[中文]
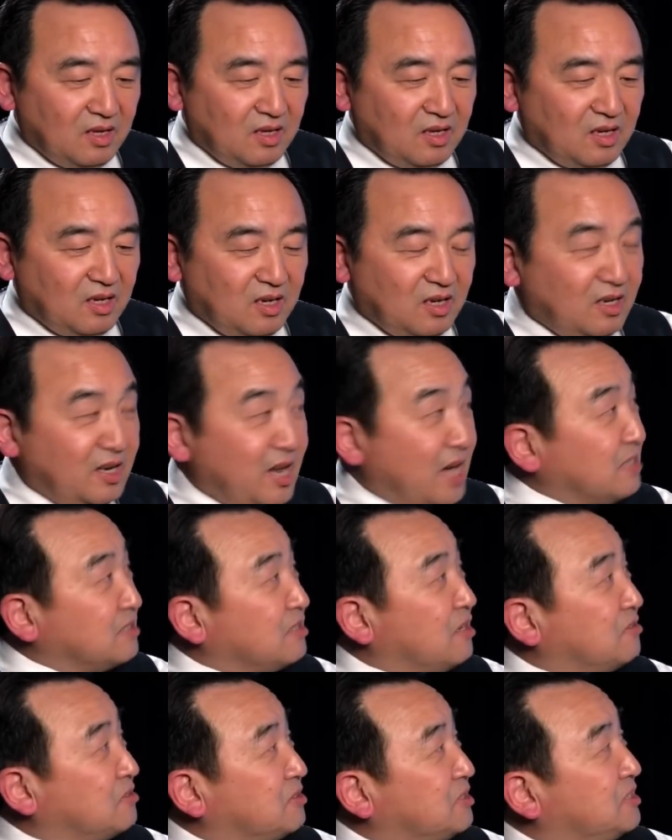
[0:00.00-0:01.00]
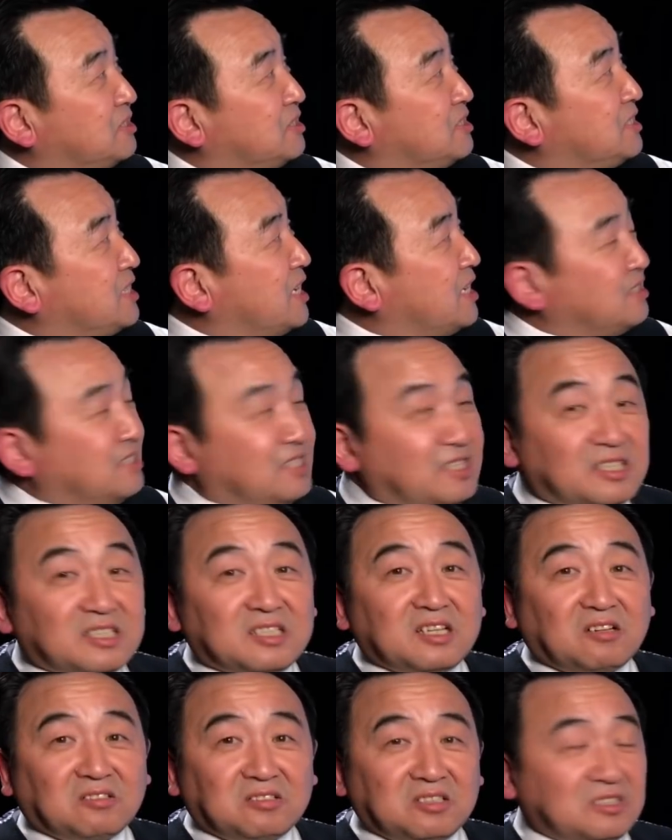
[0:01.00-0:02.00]
呃，两个小时之前，一个
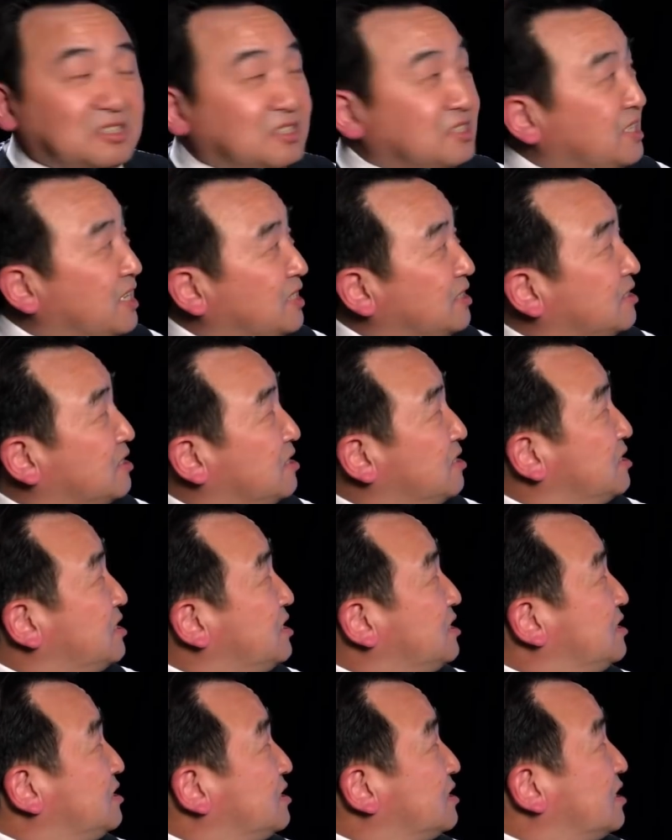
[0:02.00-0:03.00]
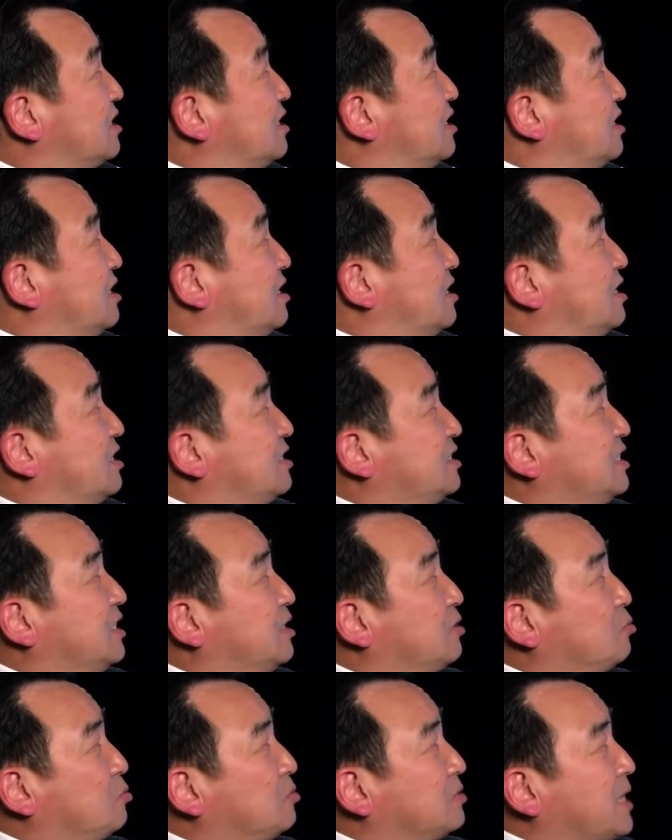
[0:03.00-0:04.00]
小时之前的更新，解
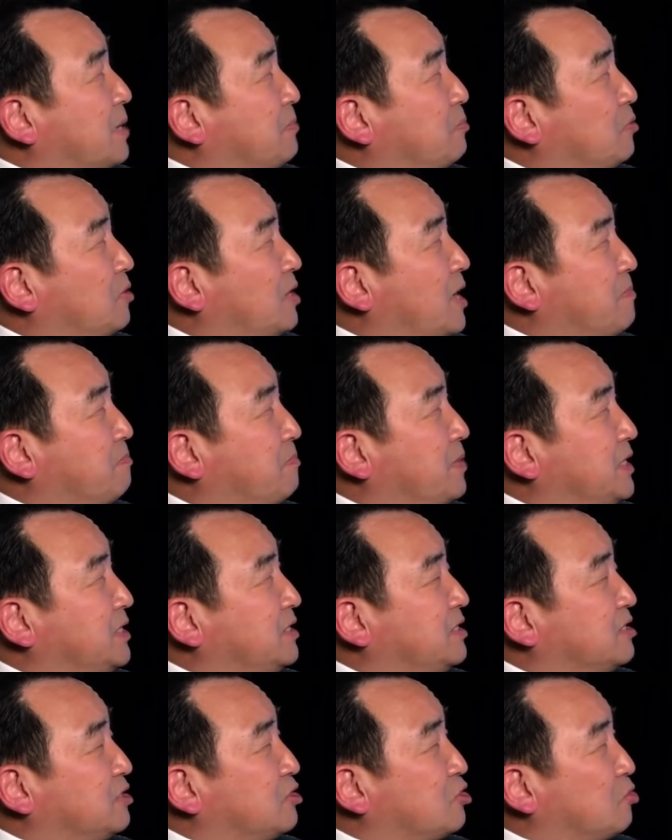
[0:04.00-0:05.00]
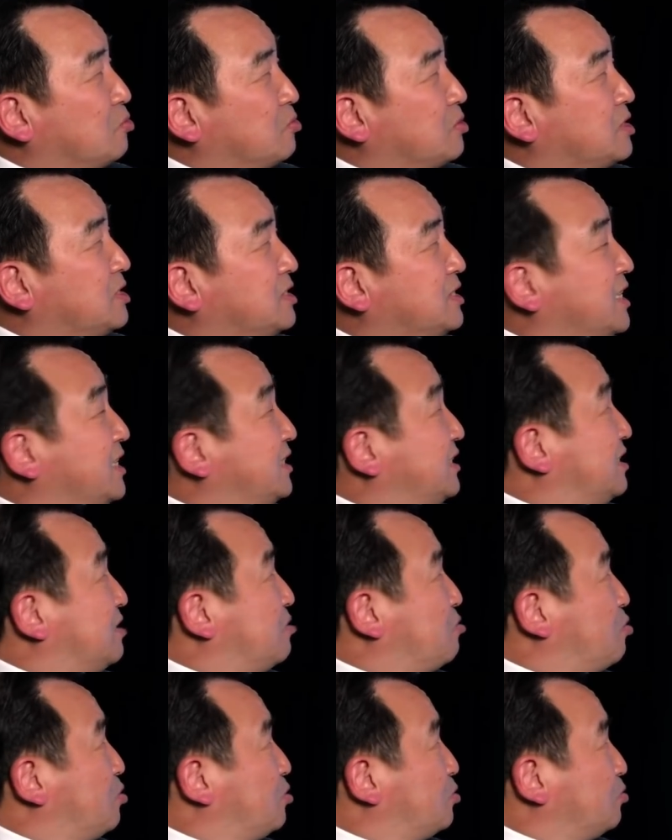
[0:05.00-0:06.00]
雇在波兰被指从事间谍
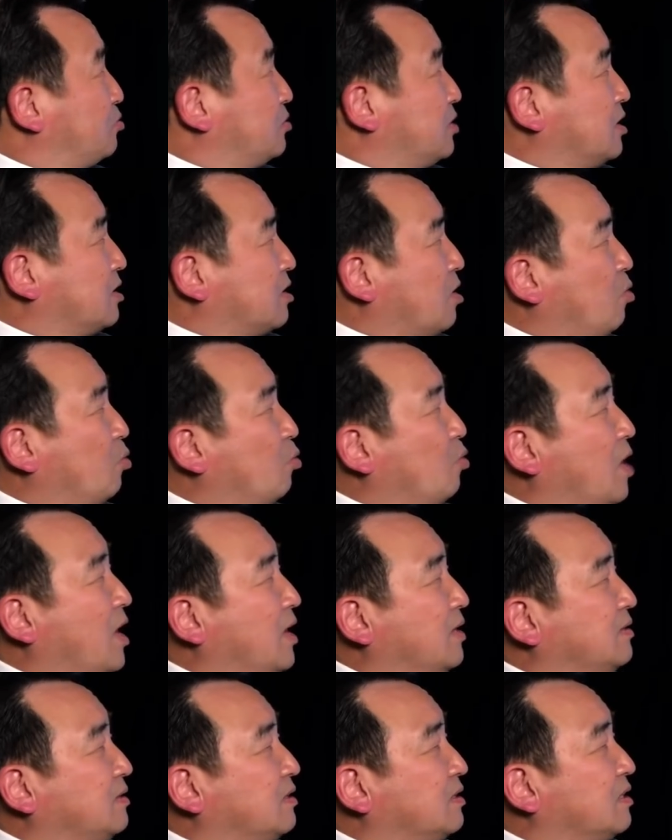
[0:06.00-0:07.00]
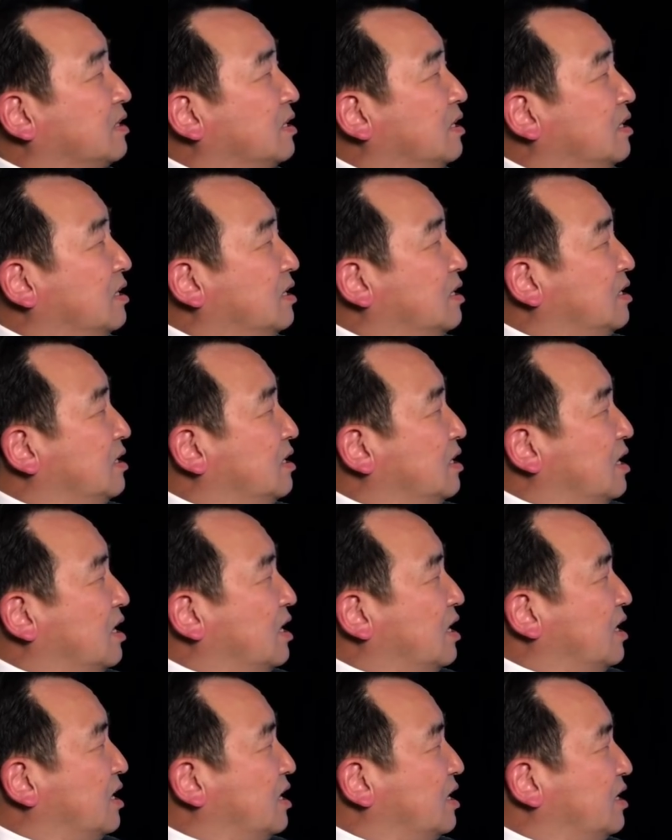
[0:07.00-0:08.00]
活动的高管，
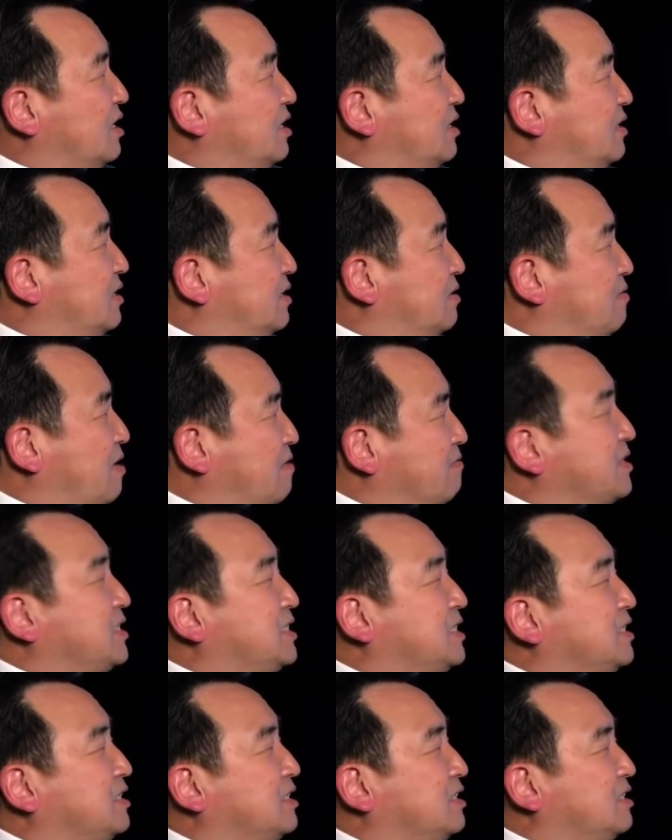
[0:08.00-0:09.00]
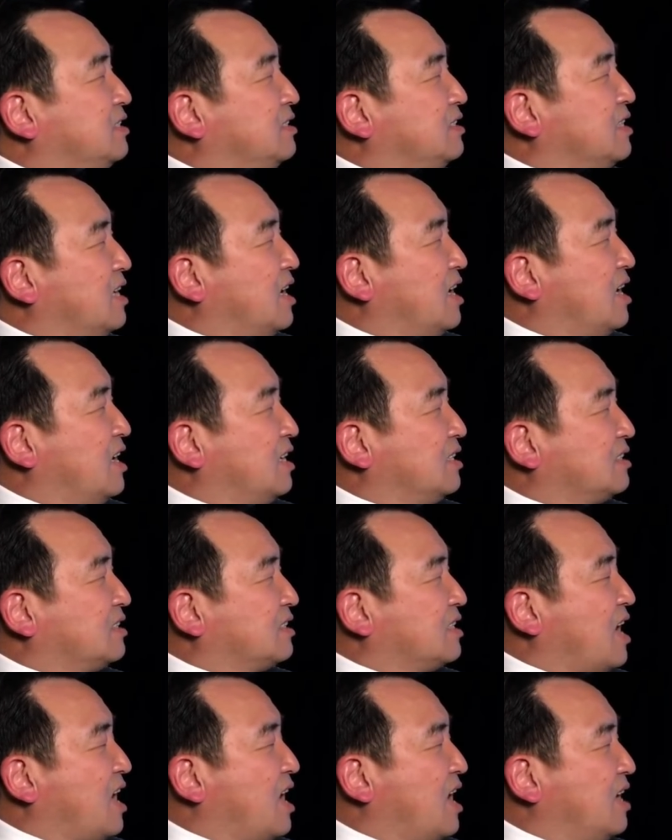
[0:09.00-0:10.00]
呃，王伟京。那
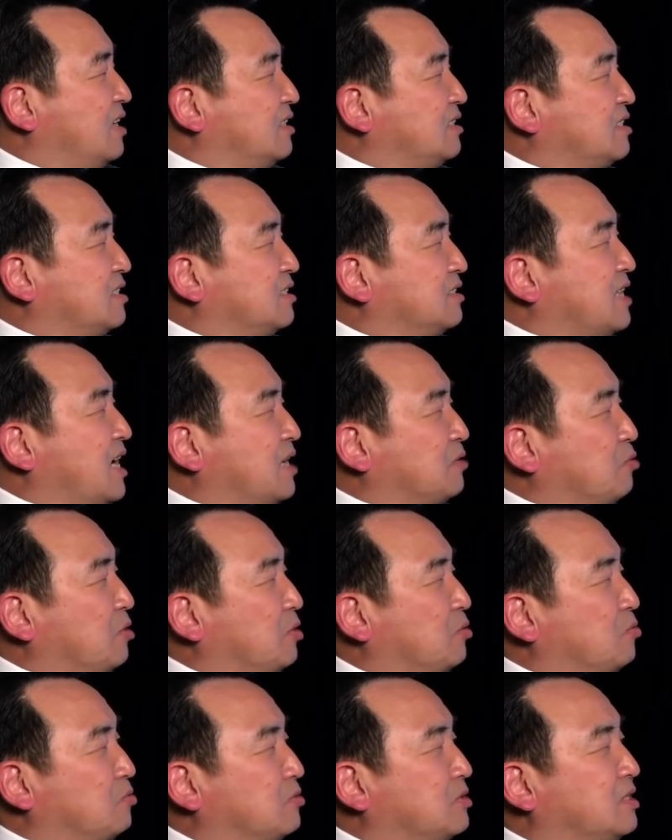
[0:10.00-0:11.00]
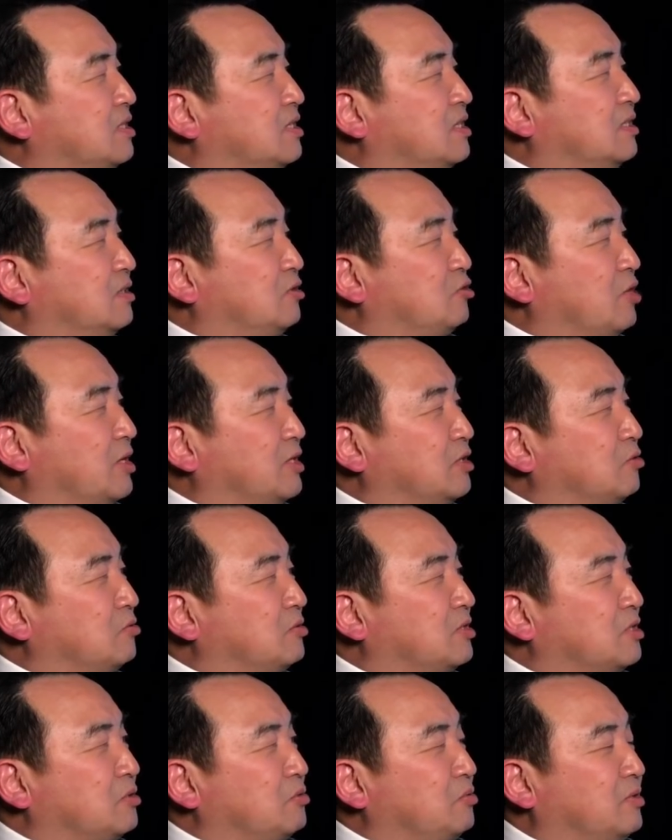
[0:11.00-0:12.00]
他称他对公司的全球
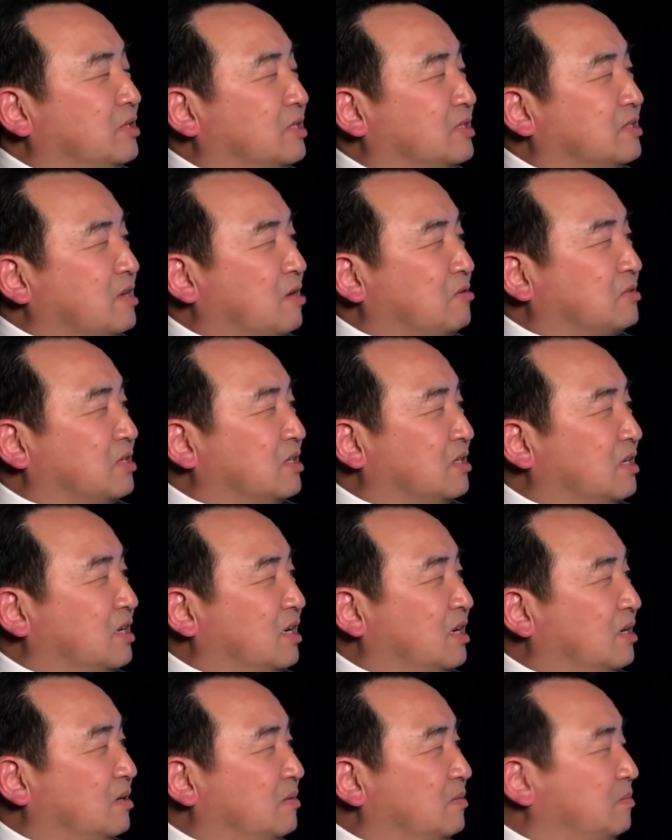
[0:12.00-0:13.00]
声誉呢造成了